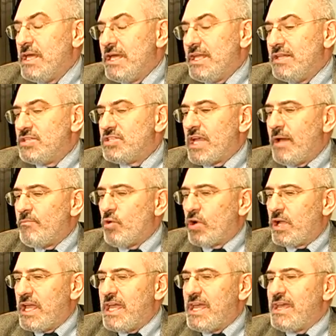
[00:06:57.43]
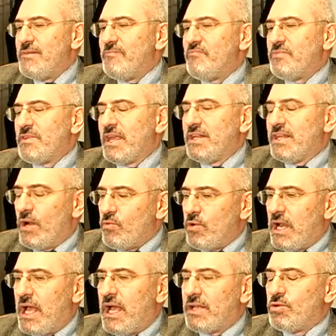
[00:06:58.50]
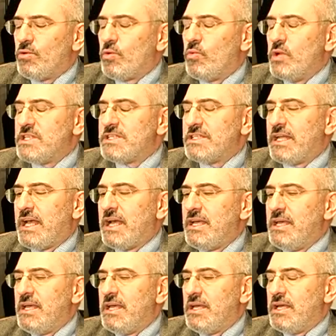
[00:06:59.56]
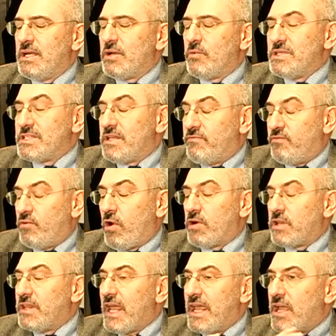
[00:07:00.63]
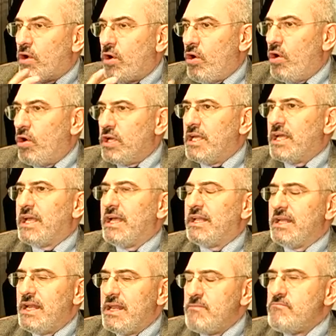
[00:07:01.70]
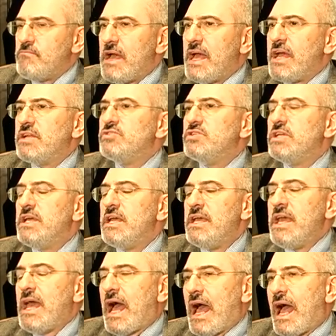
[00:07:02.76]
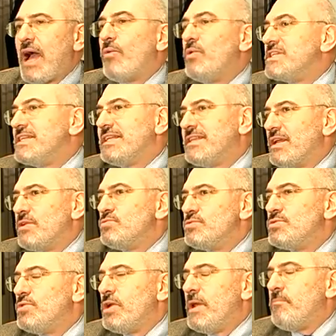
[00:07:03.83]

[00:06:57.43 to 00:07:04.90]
Diciamo che mh, da un lato questa, eh, questa forza iconica dell'immagine ha questa traduzione